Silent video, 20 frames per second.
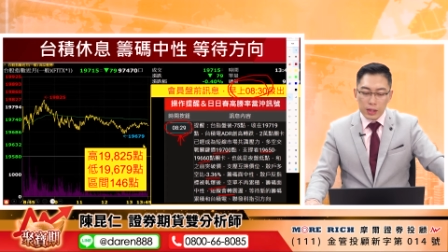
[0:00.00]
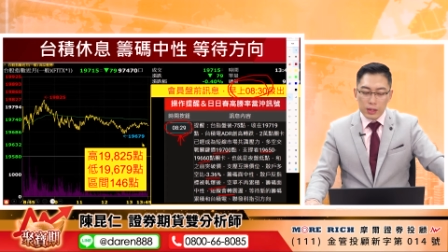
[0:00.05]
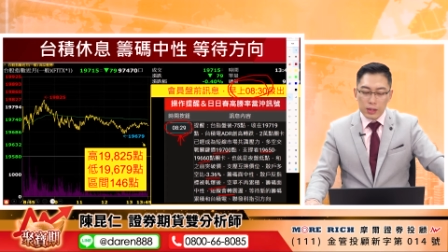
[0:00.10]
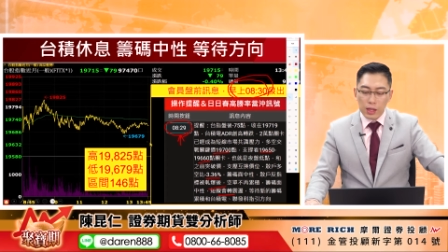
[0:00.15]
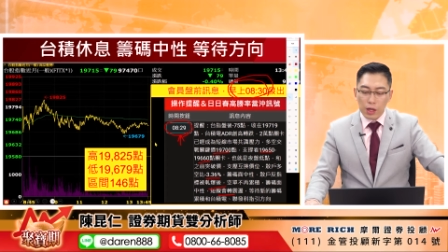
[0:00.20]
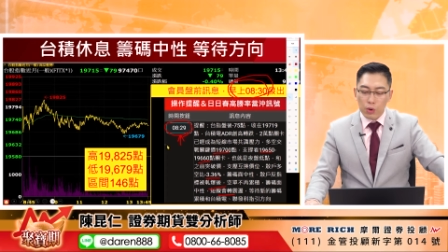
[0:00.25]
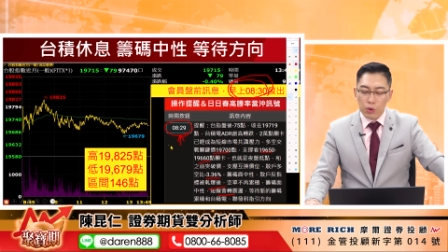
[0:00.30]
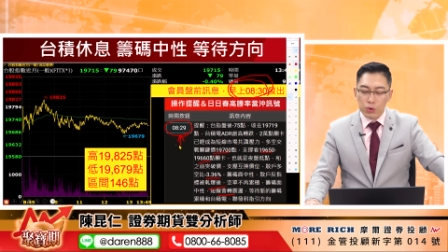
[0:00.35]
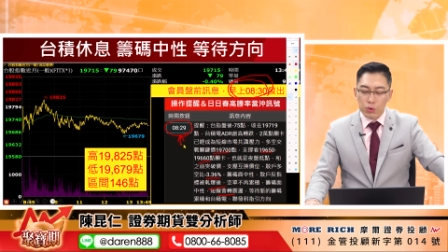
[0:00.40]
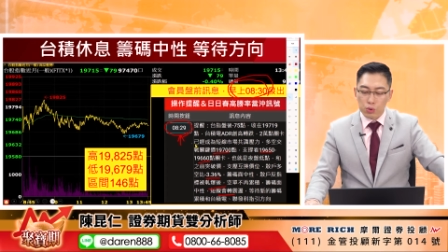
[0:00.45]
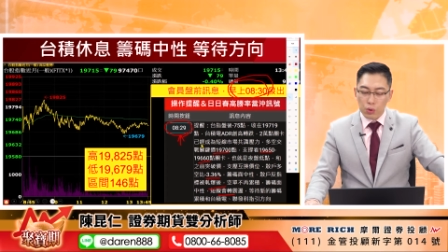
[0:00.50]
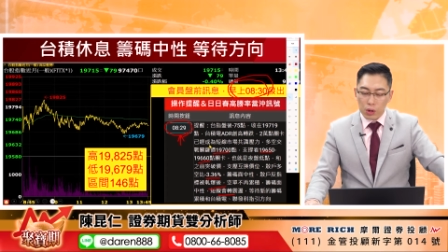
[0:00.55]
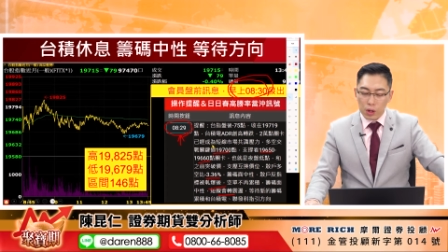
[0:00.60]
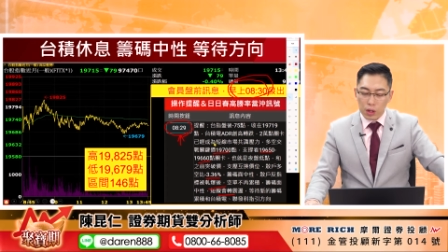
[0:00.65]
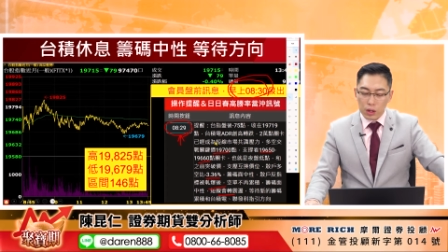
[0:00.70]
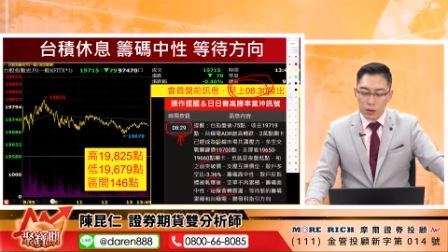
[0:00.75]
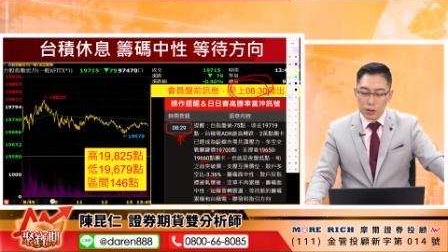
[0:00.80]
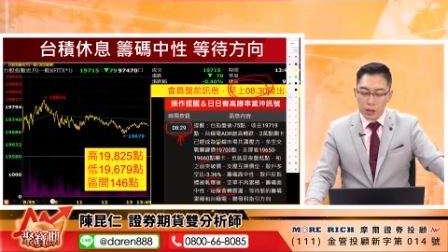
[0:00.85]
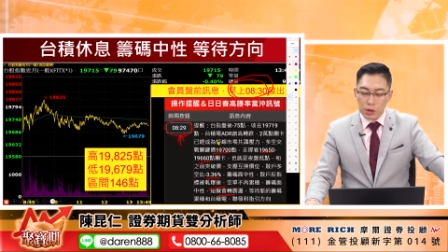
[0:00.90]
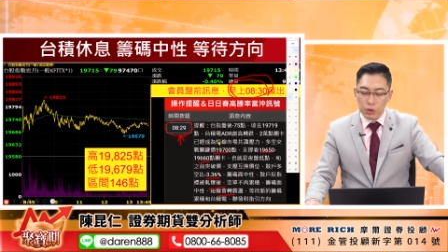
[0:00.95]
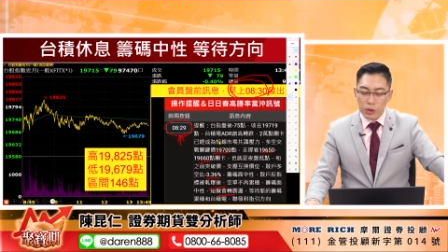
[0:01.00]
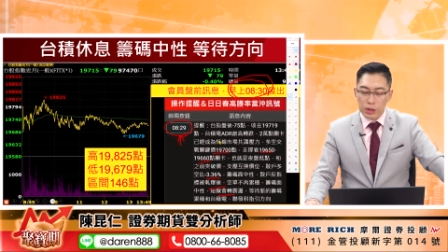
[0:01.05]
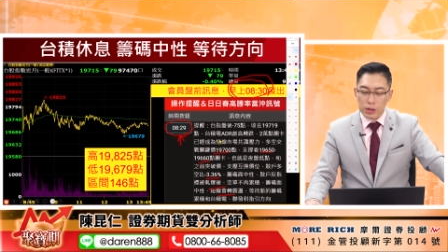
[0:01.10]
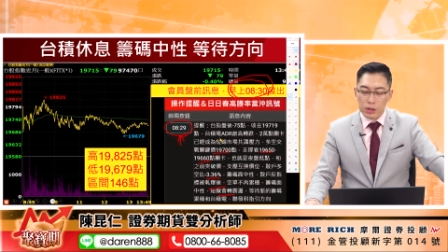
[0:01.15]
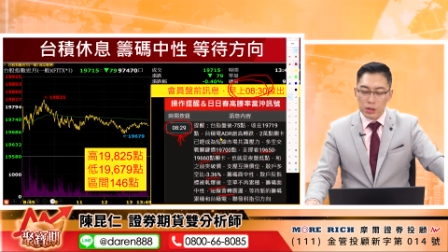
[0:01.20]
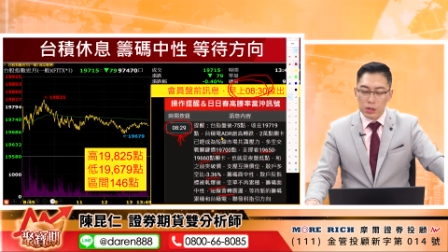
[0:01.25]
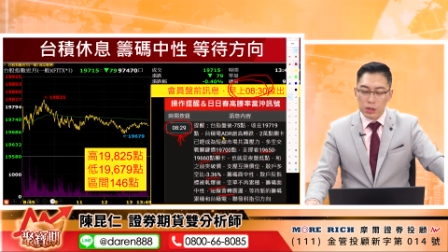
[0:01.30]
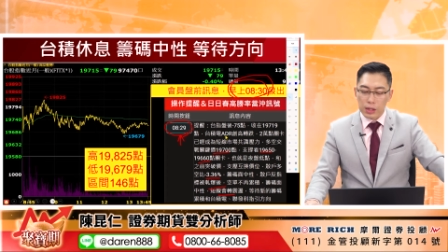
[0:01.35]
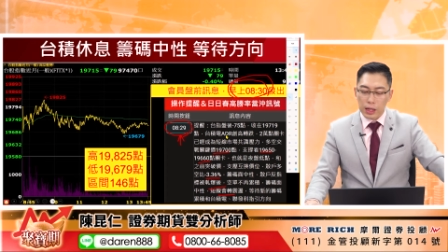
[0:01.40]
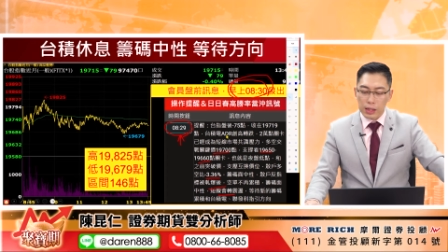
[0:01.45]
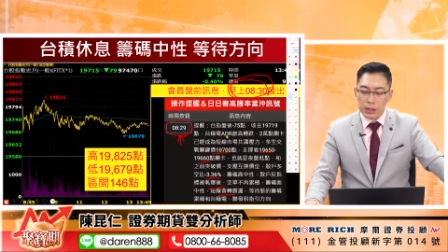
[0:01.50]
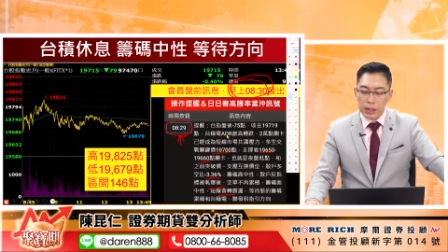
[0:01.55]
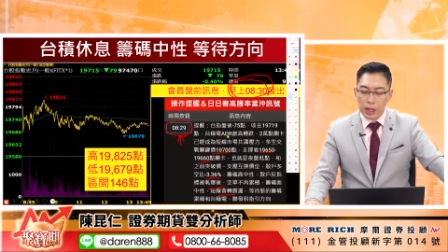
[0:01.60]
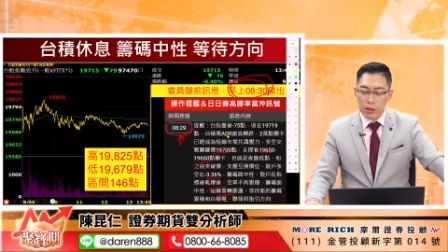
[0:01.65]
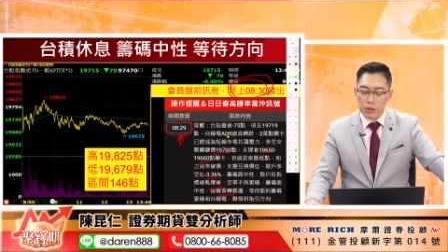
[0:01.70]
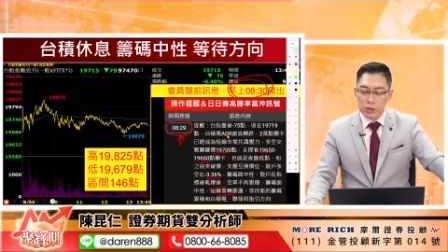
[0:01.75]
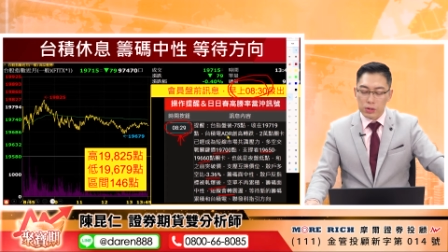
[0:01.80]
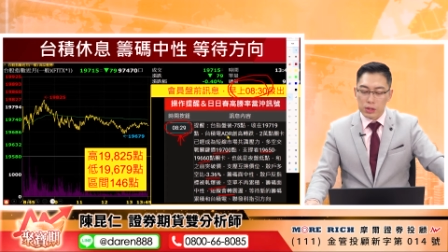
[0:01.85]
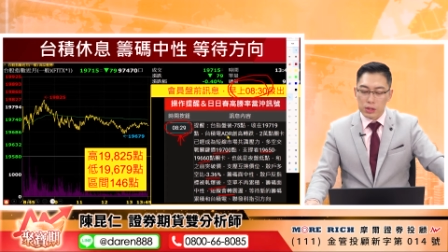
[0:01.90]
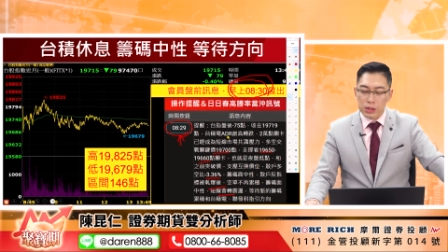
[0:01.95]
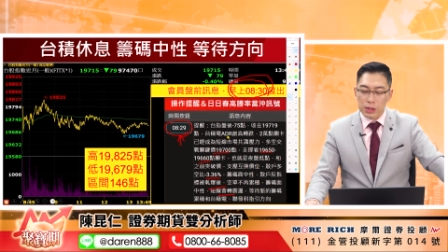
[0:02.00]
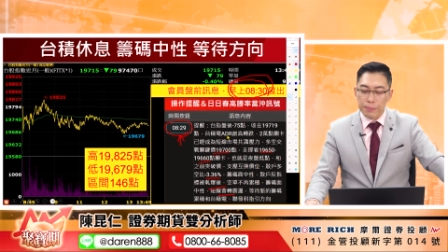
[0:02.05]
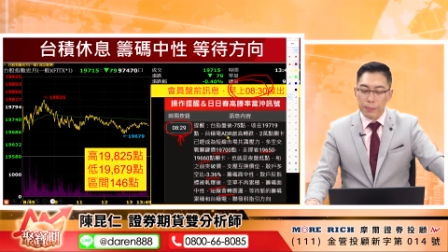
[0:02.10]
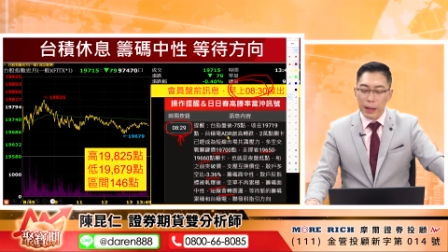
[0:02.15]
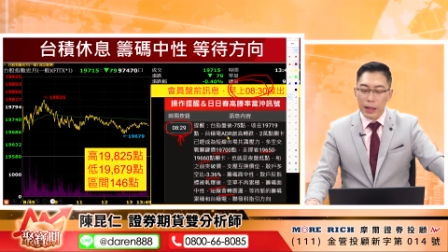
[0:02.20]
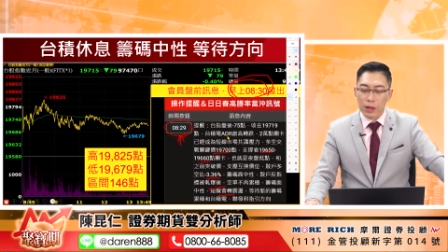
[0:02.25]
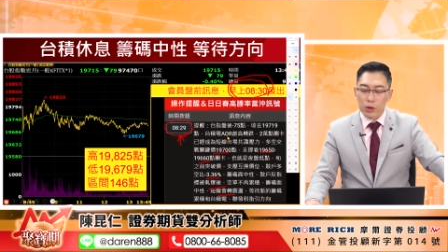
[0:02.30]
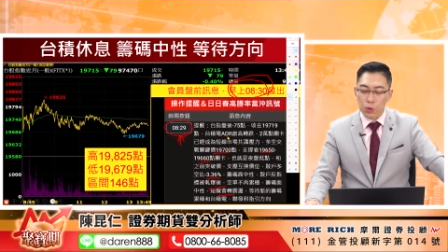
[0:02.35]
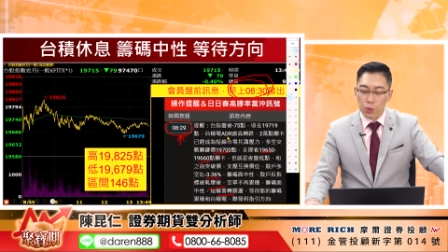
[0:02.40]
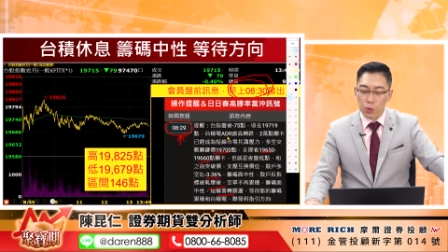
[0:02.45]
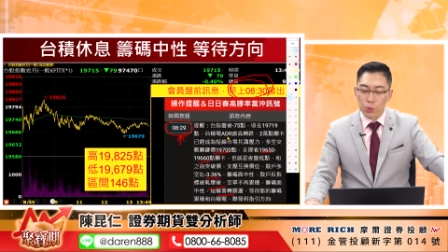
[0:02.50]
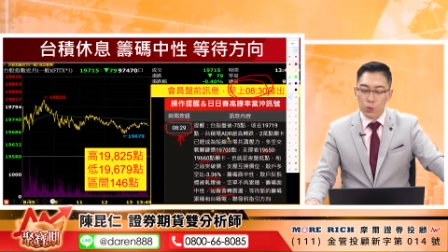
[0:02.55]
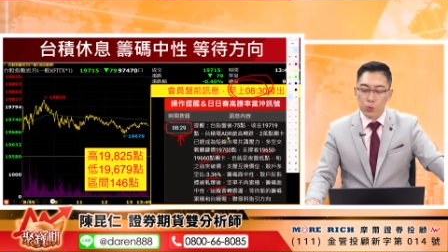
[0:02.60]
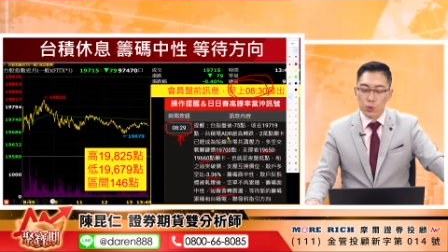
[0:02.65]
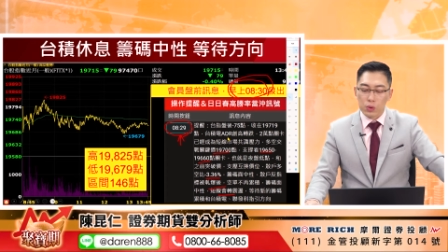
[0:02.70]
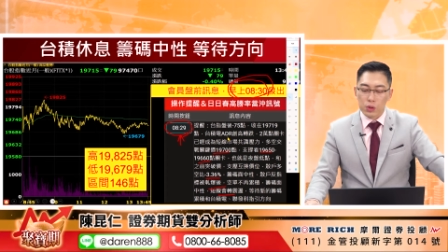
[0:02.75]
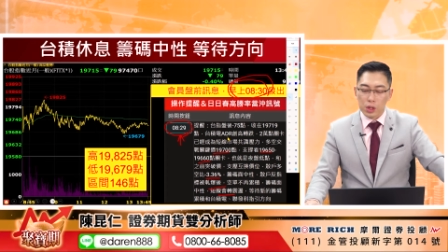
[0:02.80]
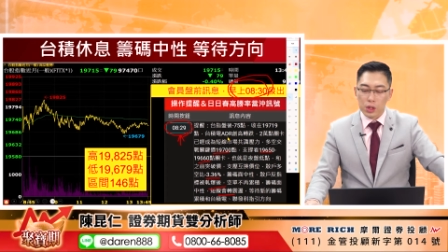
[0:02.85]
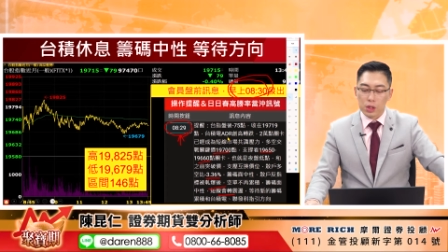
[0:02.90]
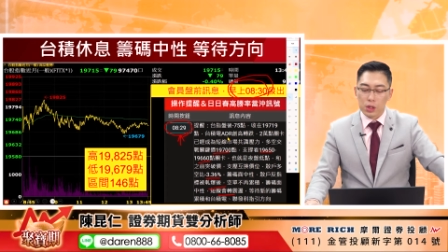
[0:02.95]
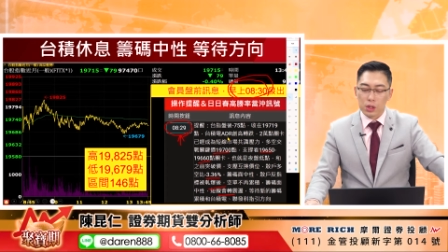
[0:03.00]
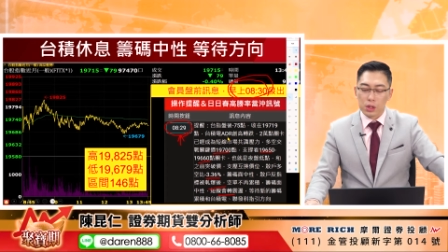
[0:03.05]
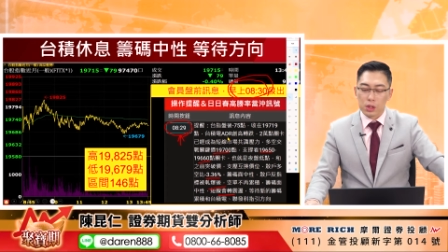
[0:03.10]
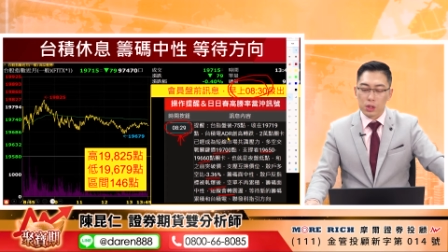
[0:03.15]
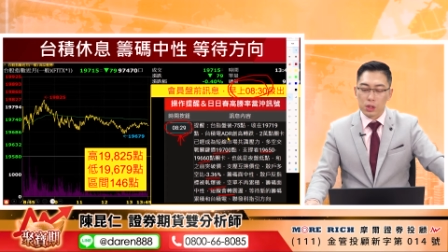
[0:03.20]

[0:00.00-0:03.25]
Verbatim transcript: 那我说了，因为你看到礼拜五的